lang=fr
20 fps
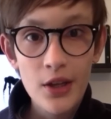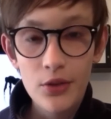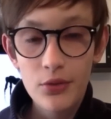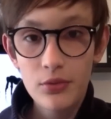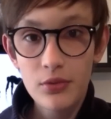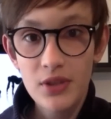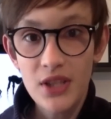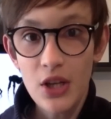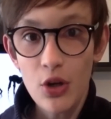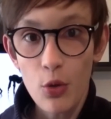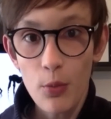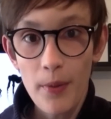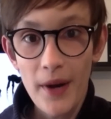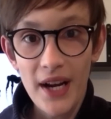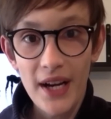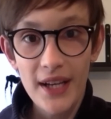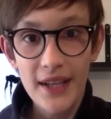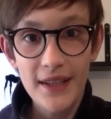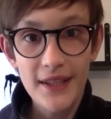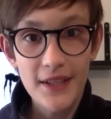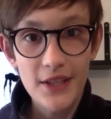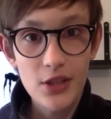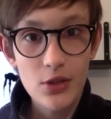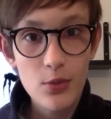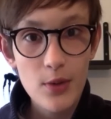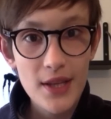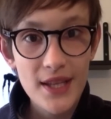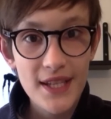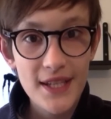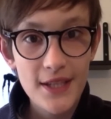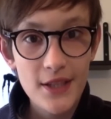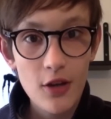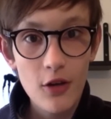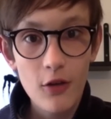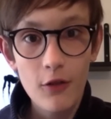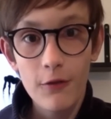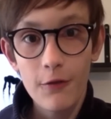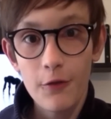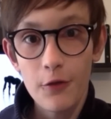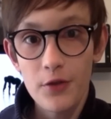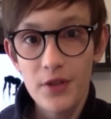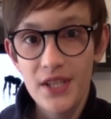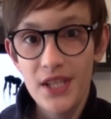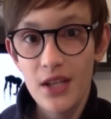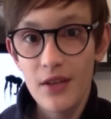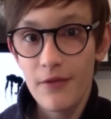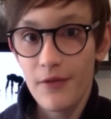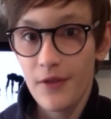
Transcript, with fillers: nous allons parler des soi-disant fossiles